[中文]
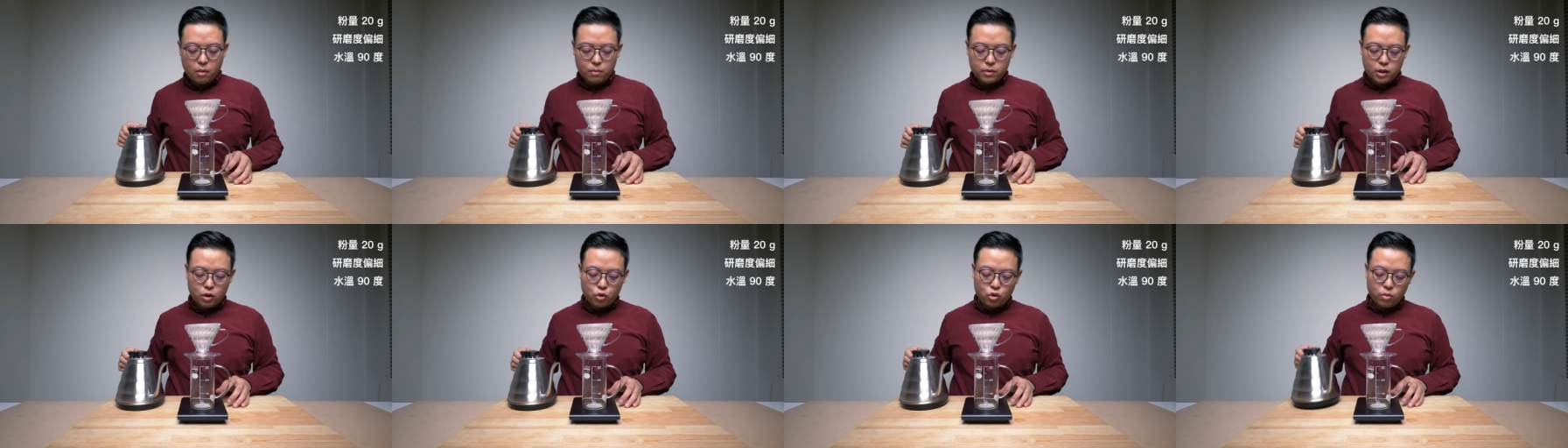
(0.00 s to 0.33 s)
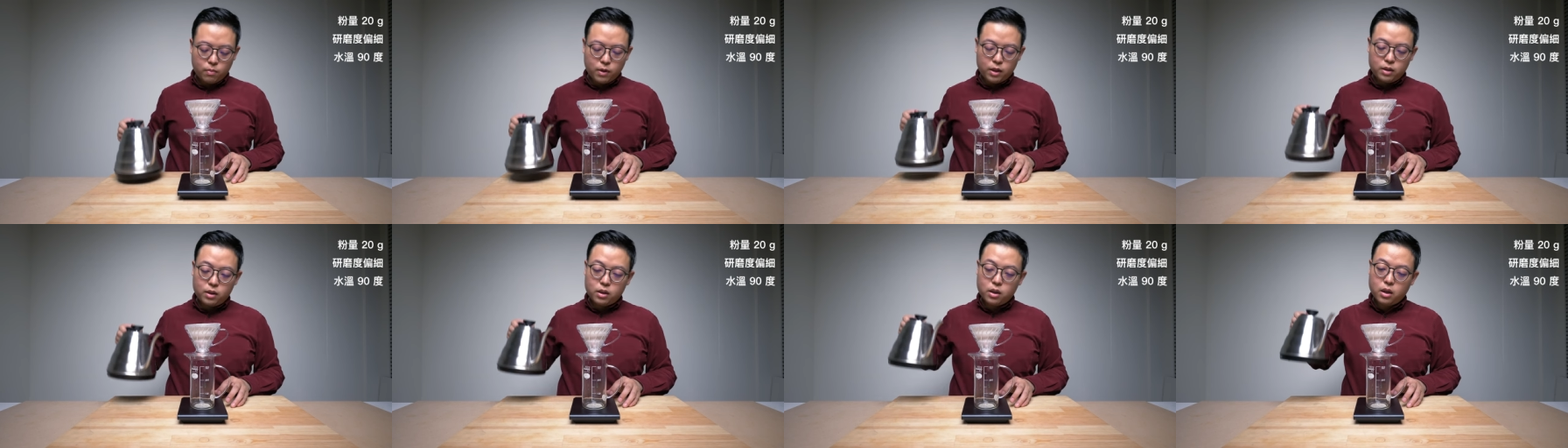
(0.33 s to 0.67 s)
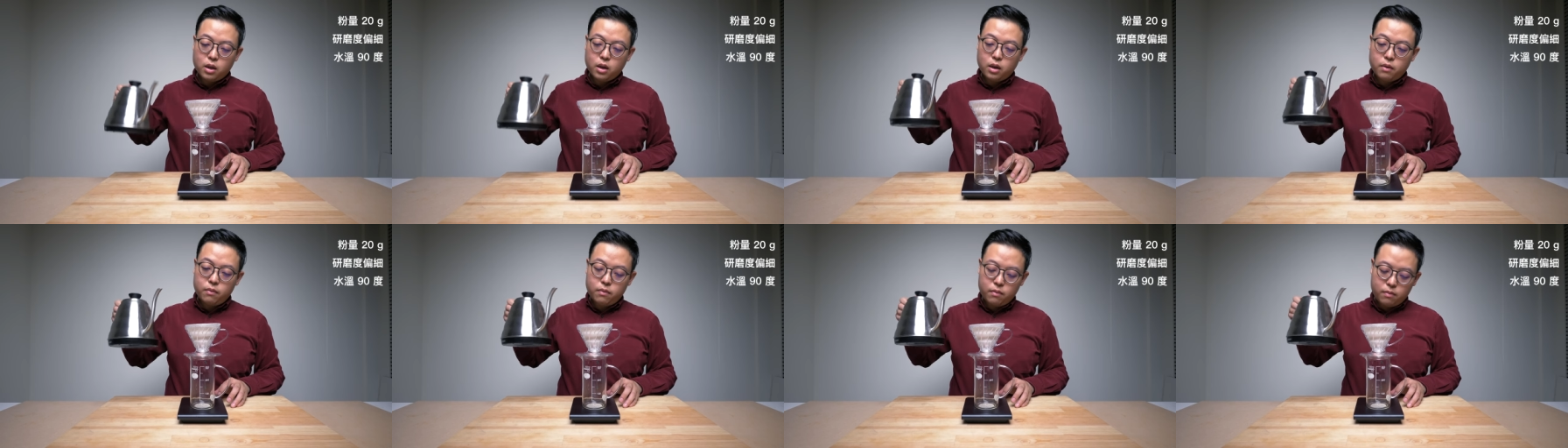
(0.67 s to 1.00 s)
我们先做闷
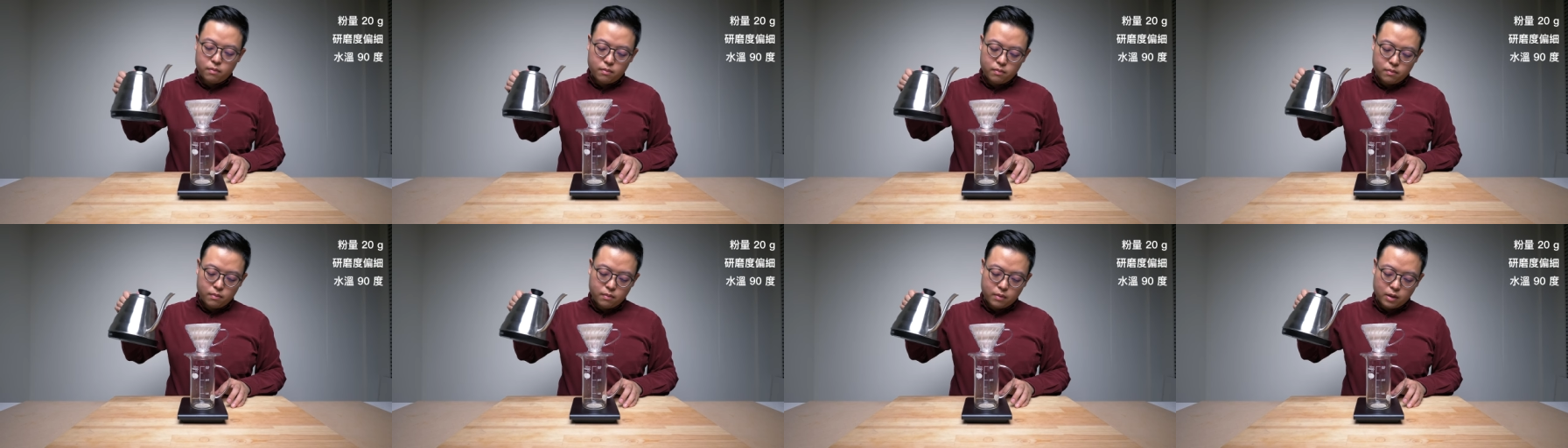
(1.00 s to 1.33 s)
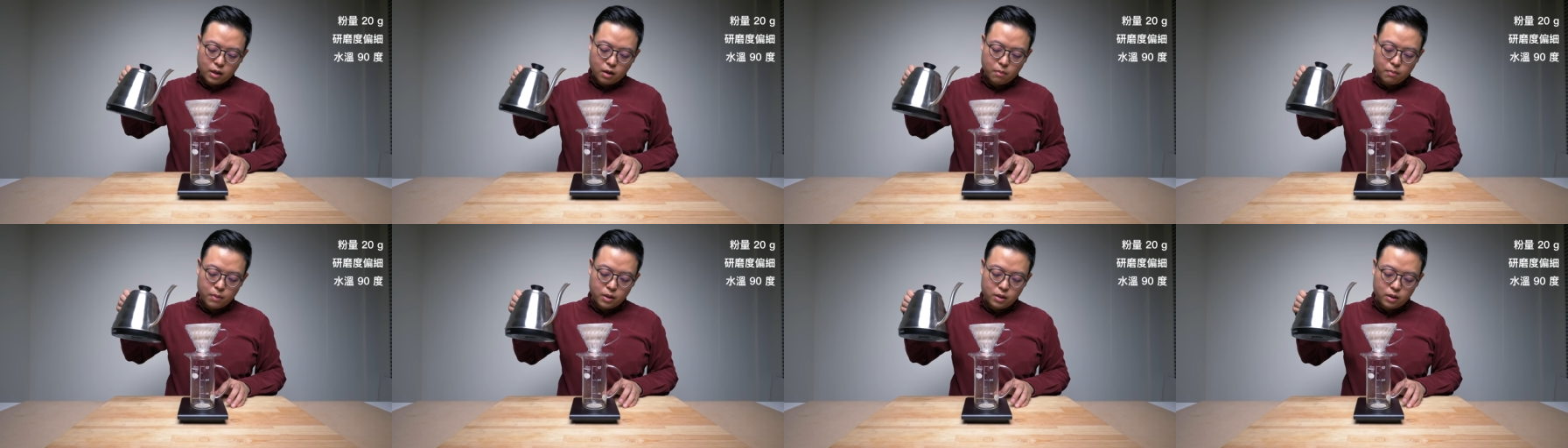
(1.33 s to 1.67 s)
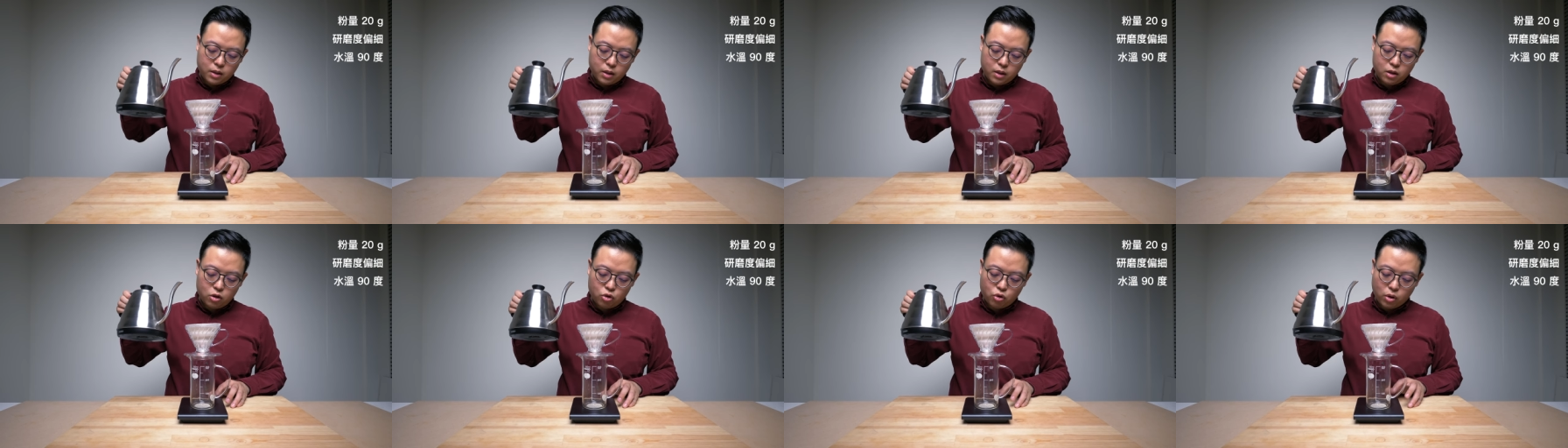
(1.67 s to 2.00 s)
蒸。然后闷
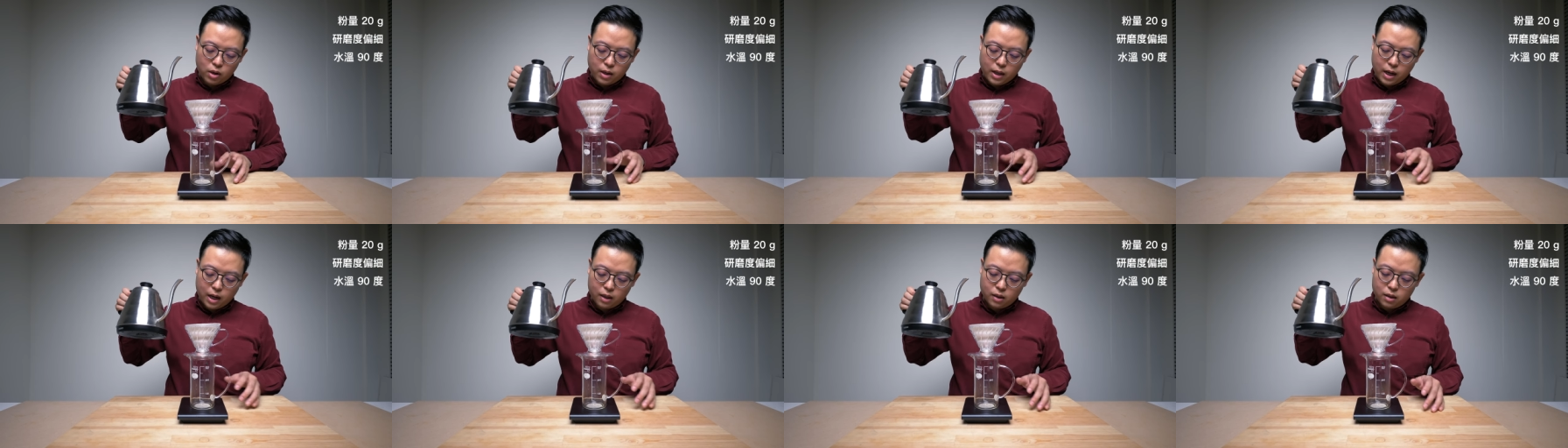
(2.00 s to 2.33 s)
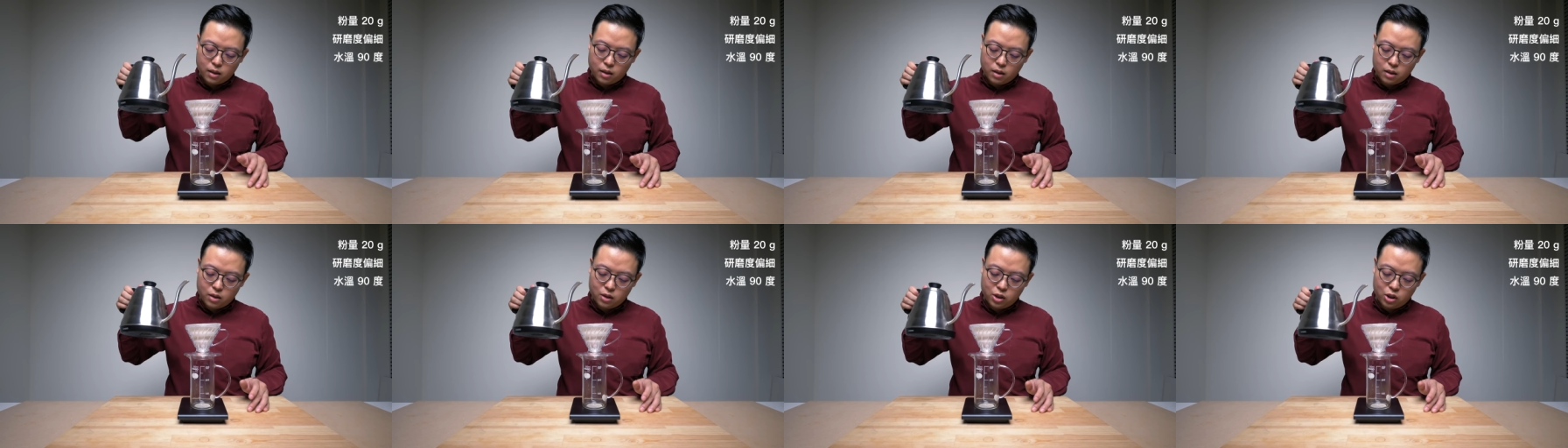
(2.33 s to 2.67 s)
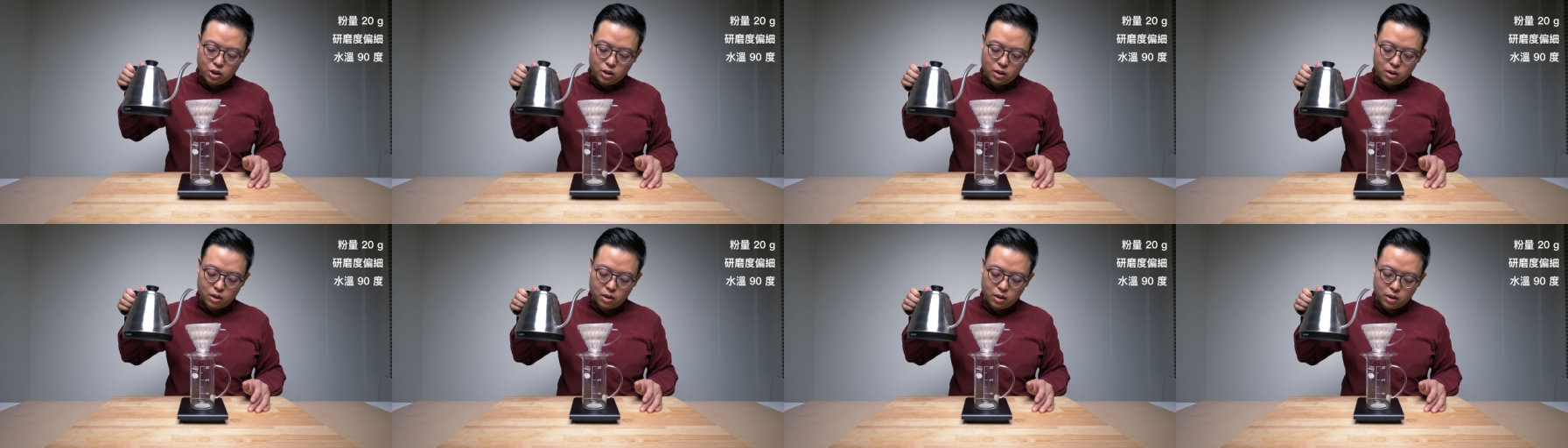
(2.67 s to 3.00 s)
蒸的水量呢
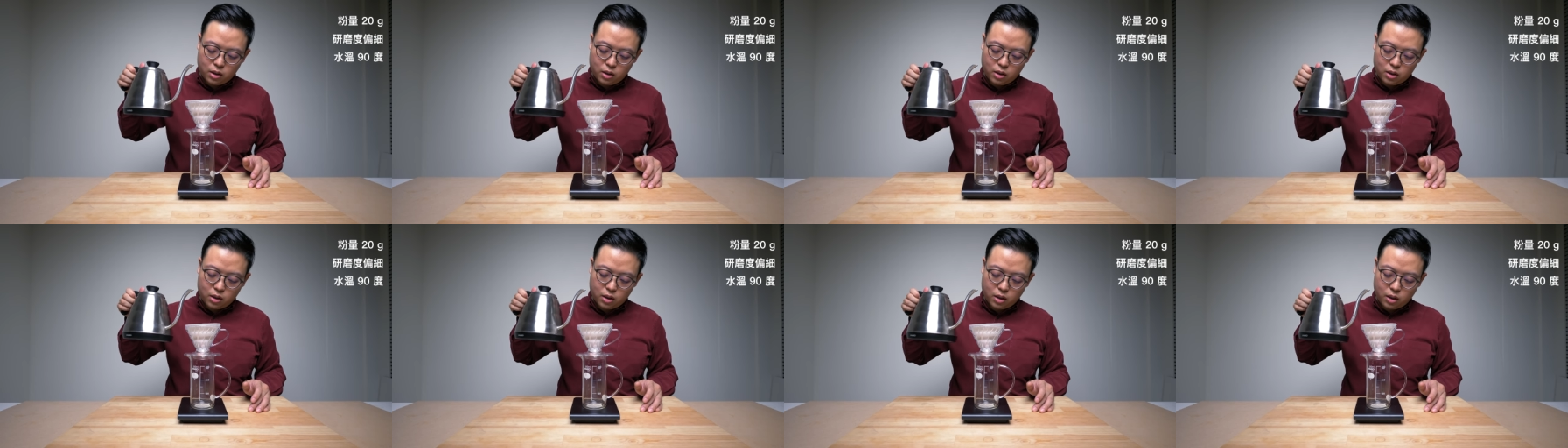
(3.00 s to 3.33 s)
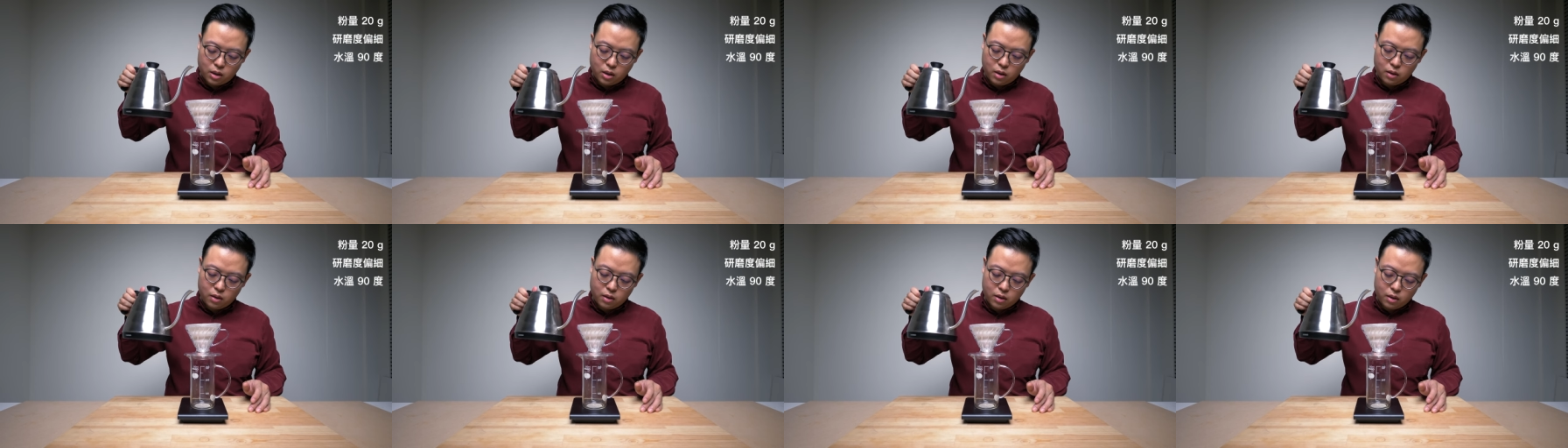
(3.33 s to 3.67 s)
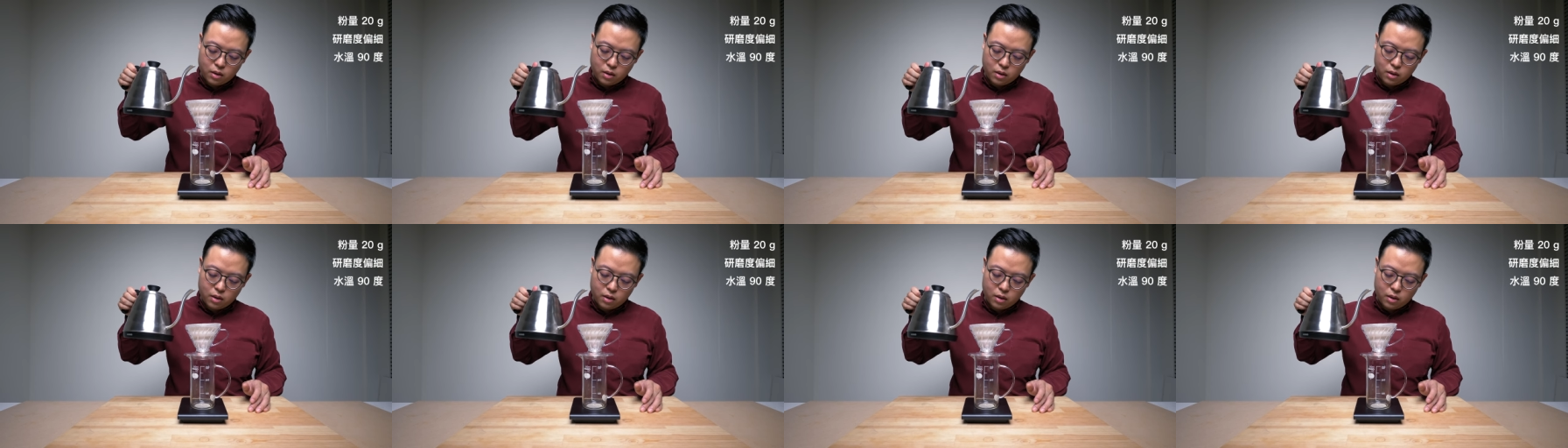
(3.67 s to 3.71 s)
四十 CC，